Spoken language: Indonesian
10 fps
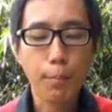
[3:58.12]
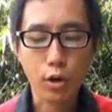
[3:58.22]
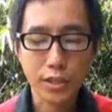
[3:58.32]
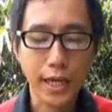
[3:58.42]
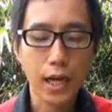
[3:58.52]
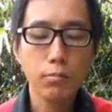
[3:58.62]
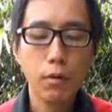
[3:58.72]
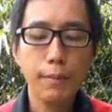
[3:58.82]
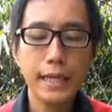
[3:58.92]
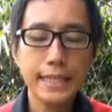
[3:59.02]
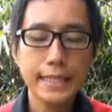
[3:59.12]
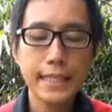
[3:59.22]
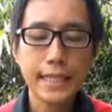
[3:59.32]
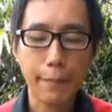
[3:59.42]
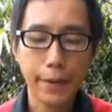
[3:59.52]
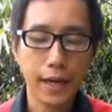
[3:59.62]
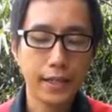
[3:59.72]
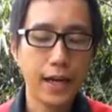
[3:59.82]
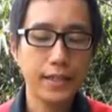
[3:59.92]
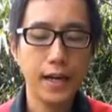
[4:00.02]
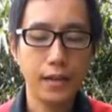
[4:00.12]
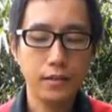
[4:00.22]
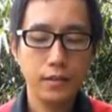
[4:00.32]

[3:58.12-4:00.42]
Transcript: ponsel memiliki kamera ganda.